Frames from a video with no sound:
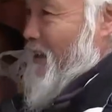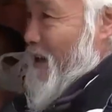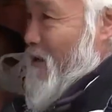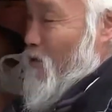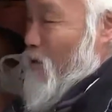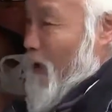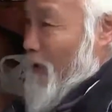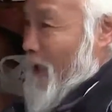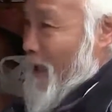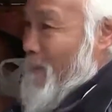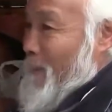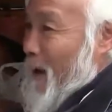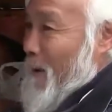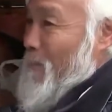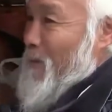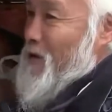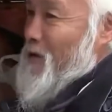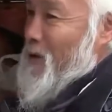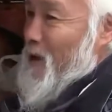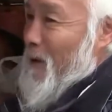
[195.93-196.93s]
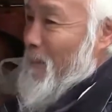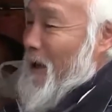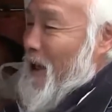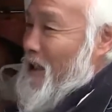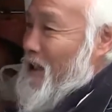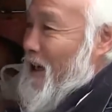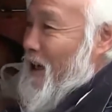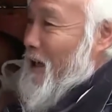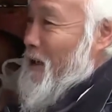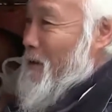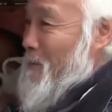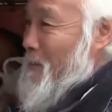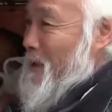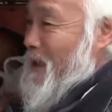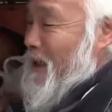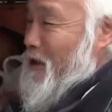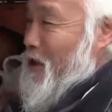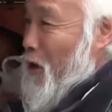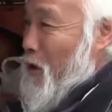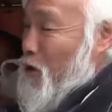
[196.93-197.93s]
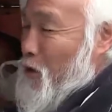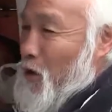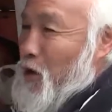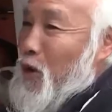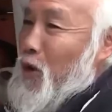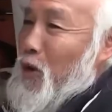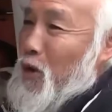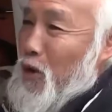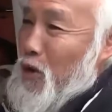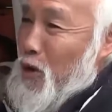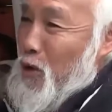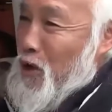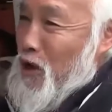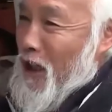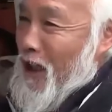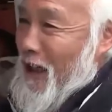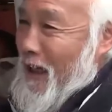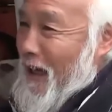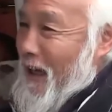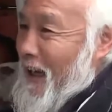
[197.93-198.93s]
在国内嘛，不需要配件，因为什么呢？到处都有修车的，